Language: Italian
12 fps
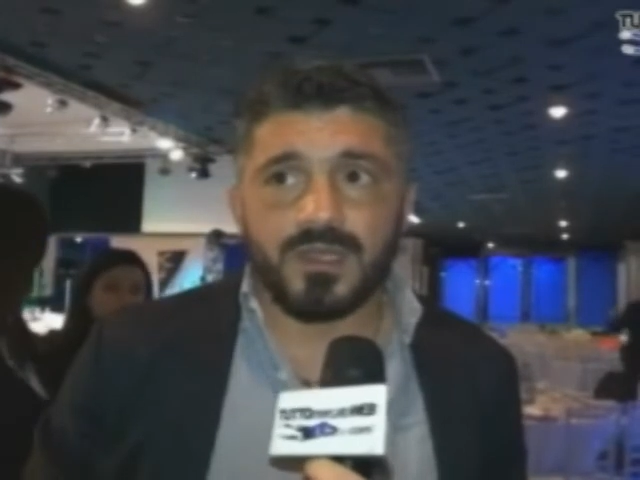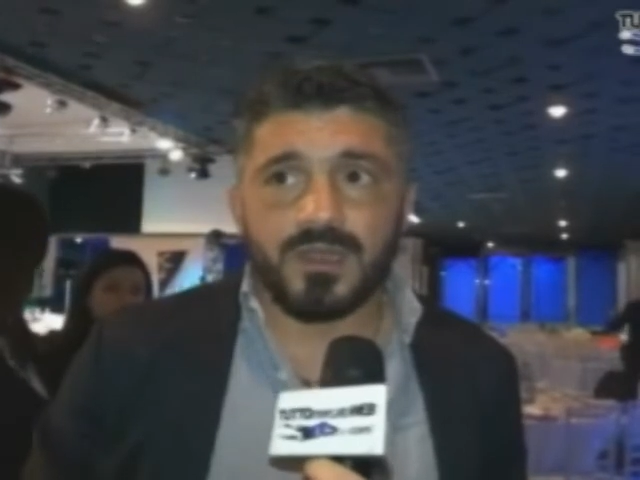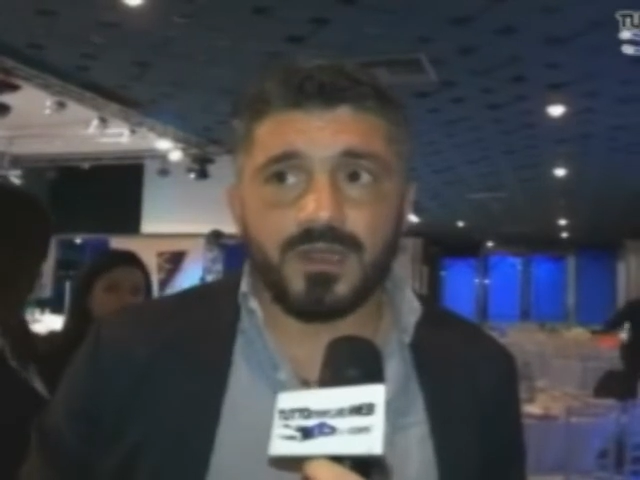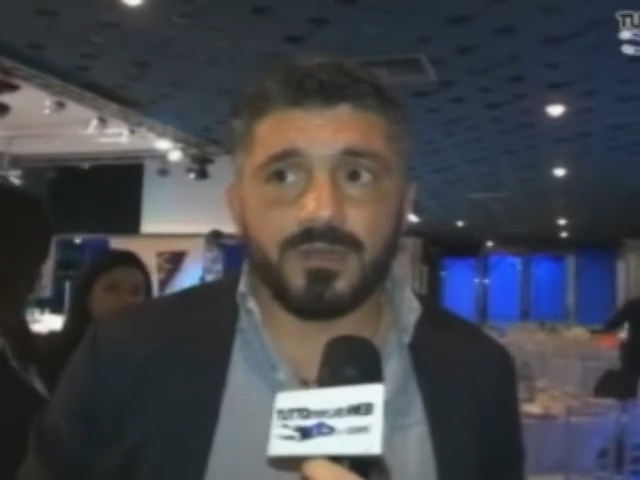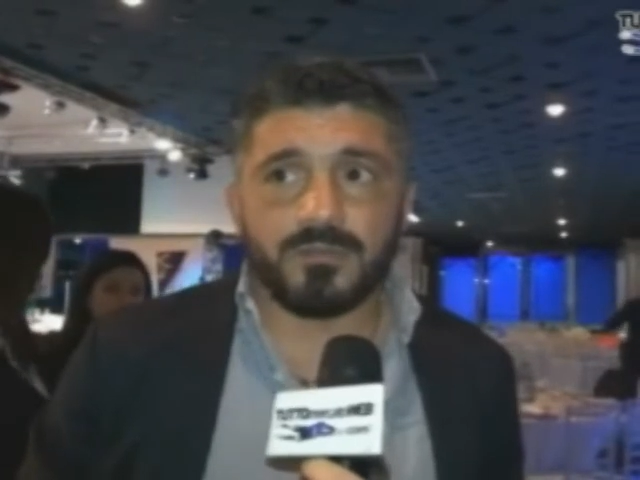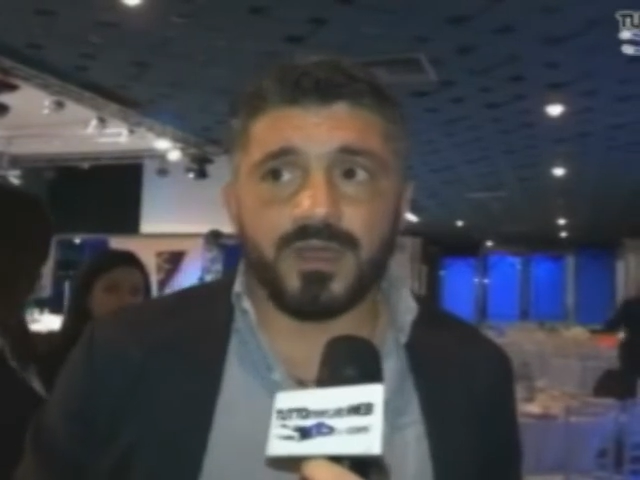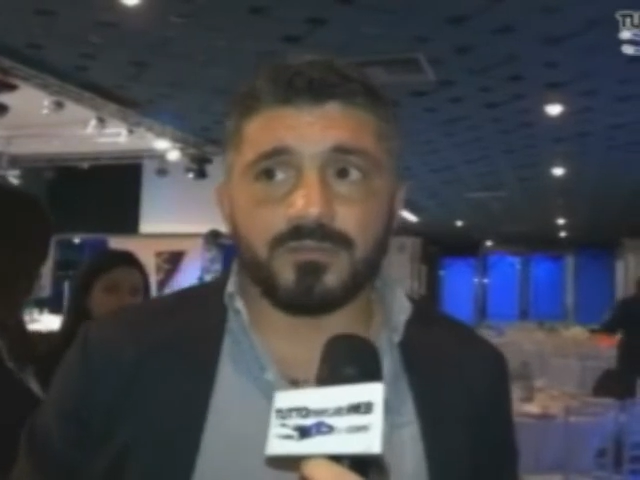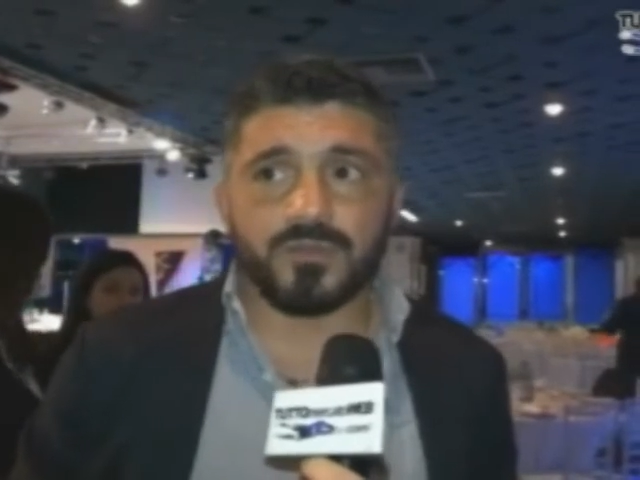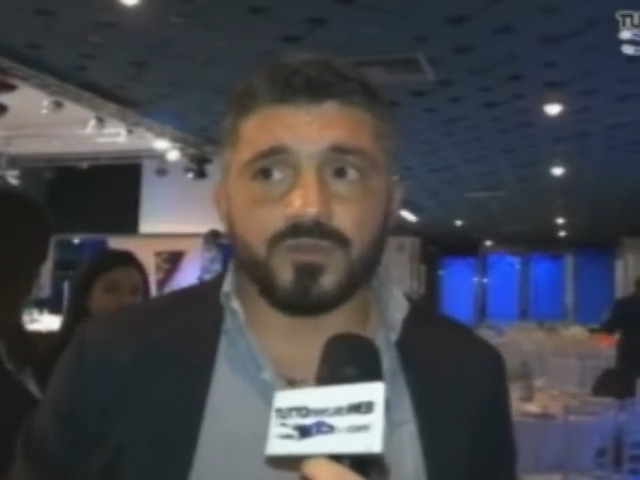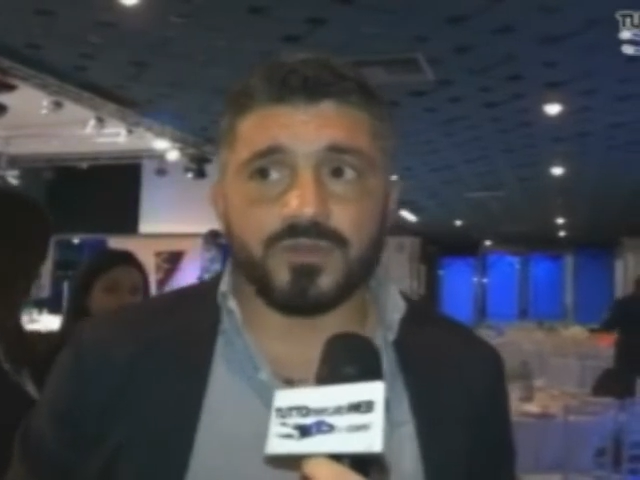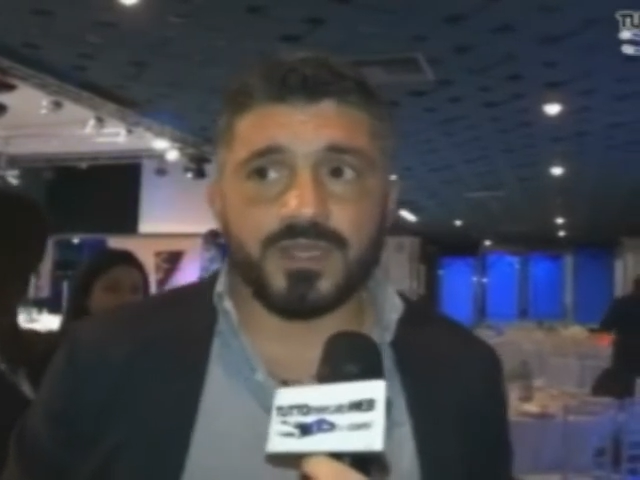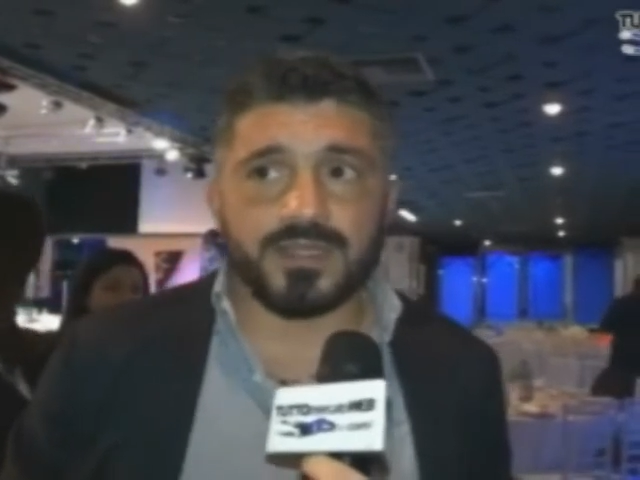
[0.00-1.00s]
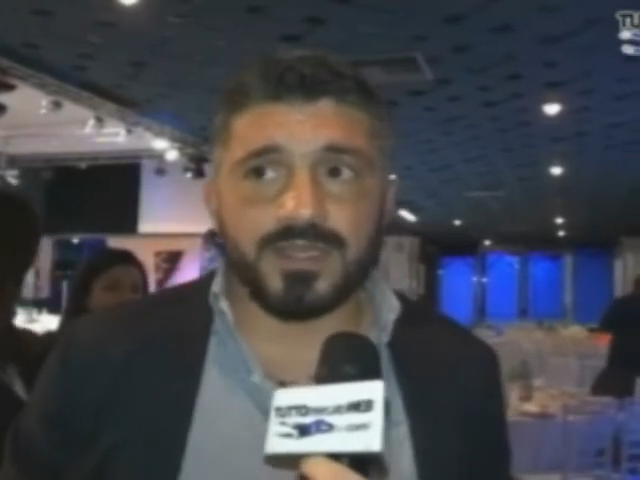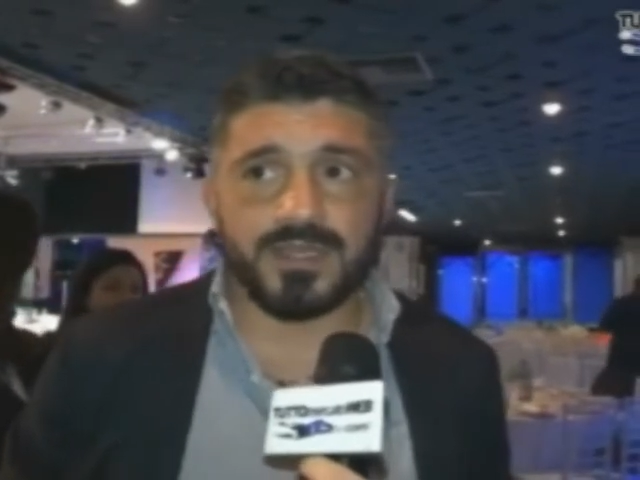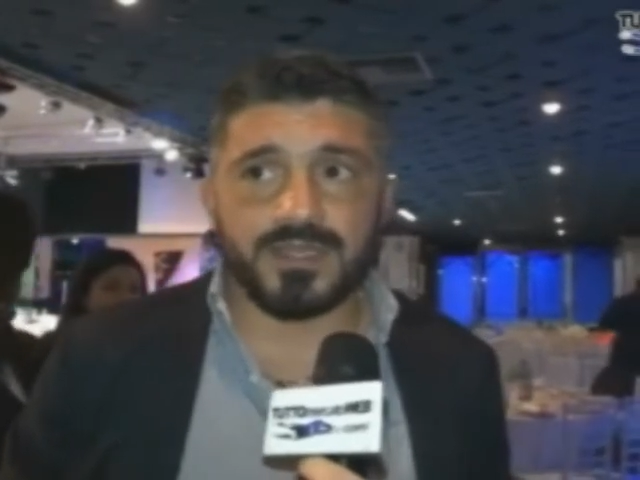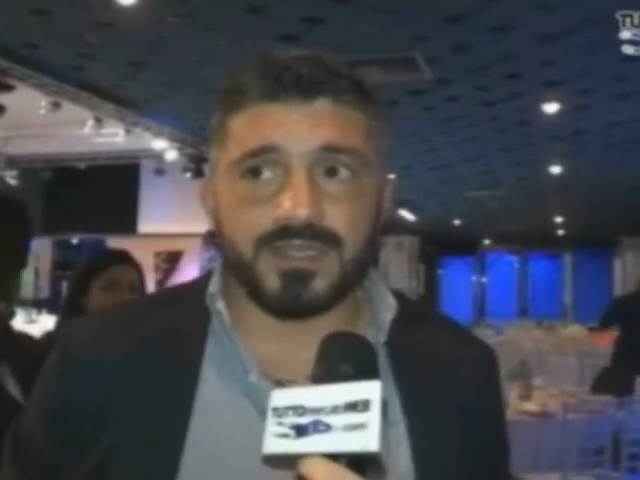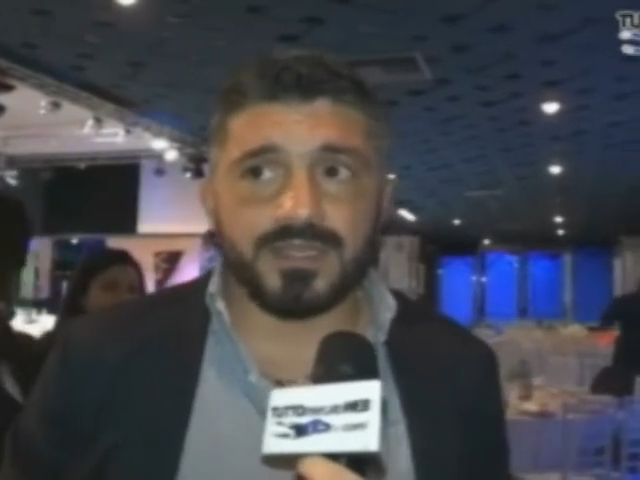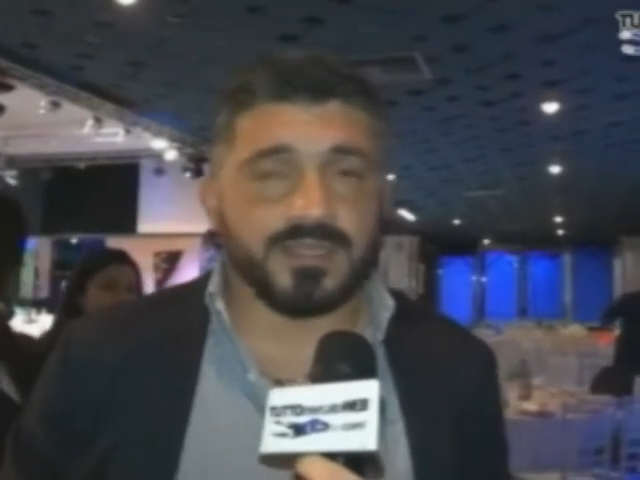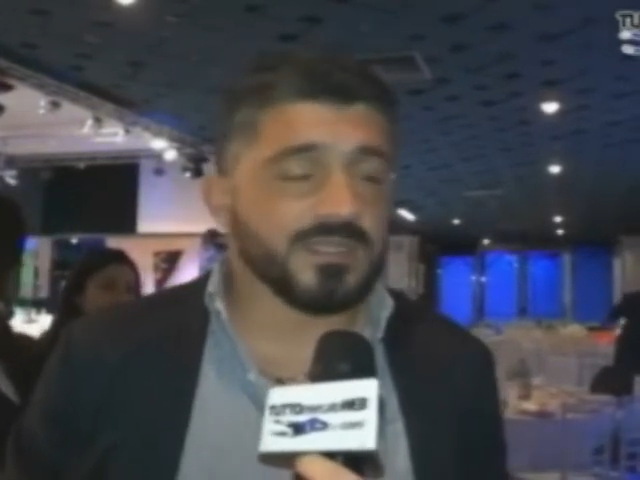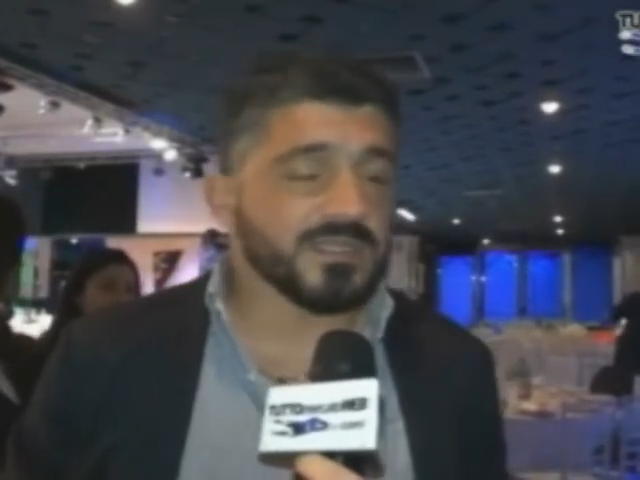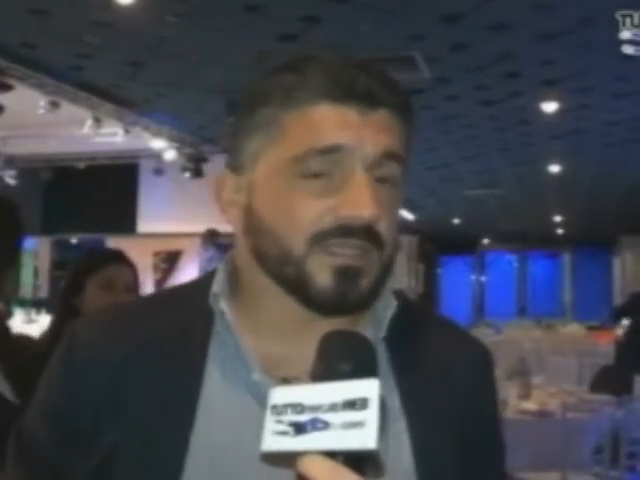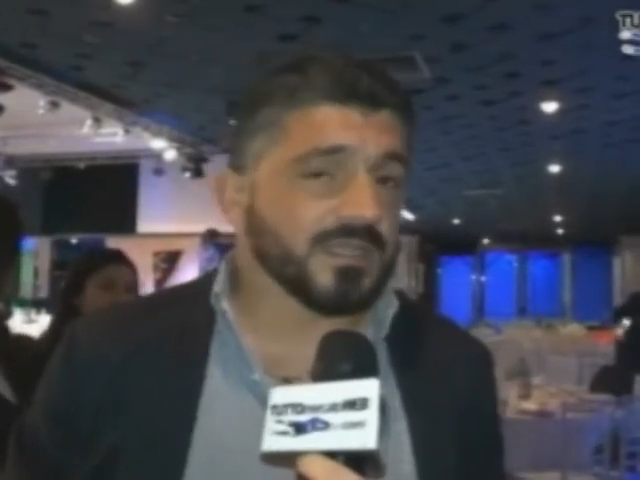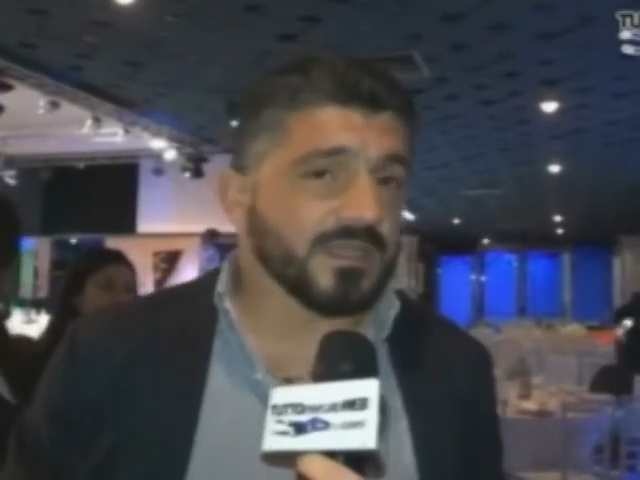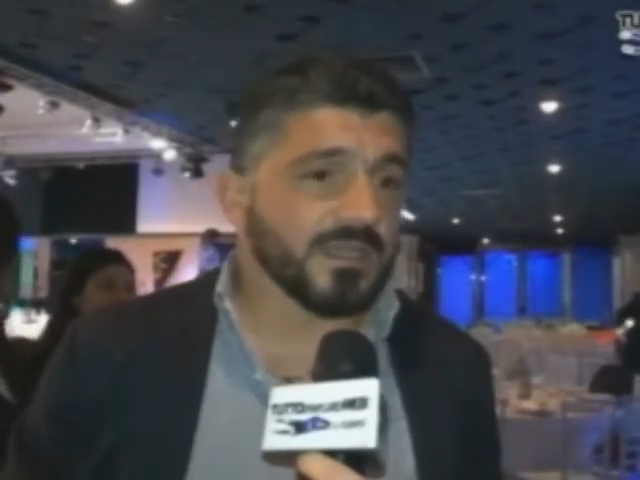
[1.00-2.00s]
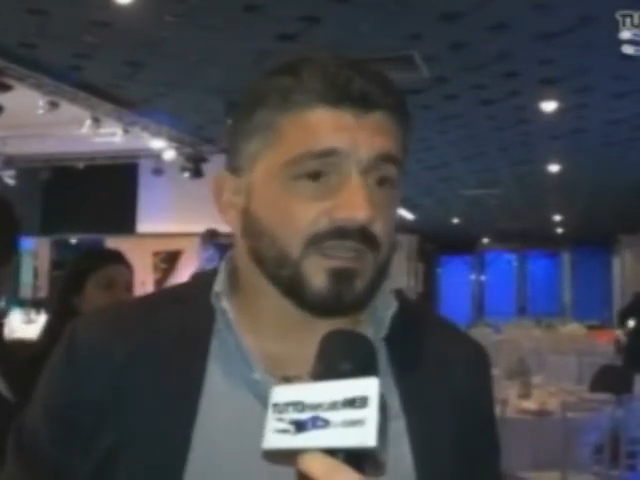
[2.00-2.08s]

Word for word: L'abbiamo buttata, ieri dissi che